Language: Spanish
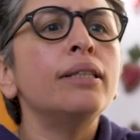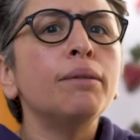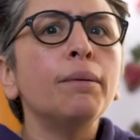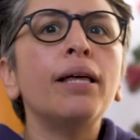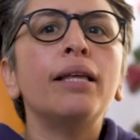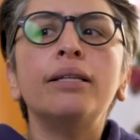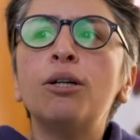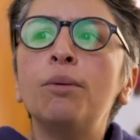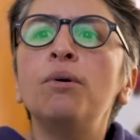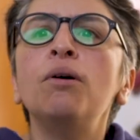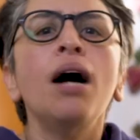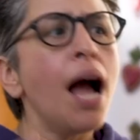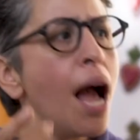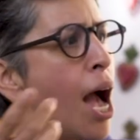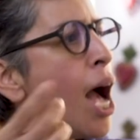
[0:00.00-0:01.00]
en esa edad es como,
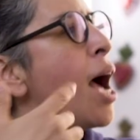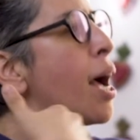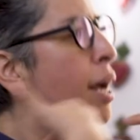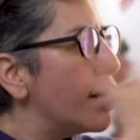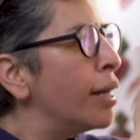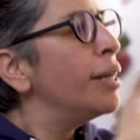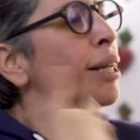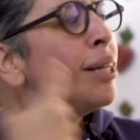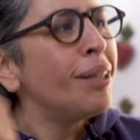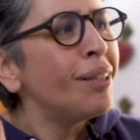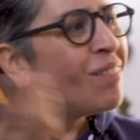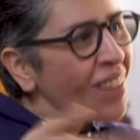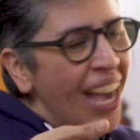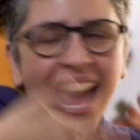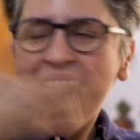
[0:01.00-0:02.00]
¡ah!
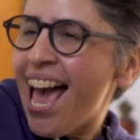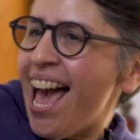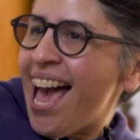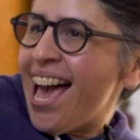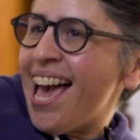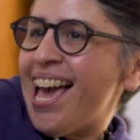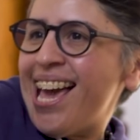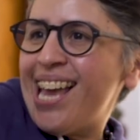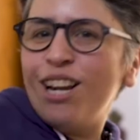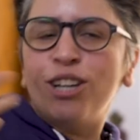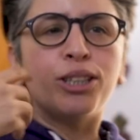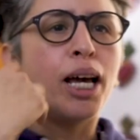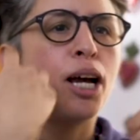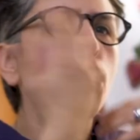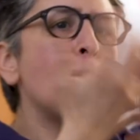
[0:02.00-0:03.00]
Bien.
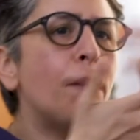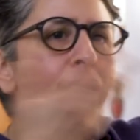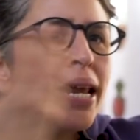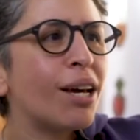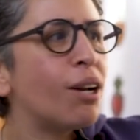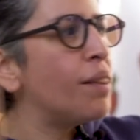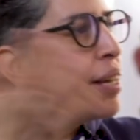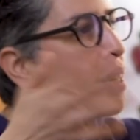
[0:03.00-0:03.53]
Claro, no peligro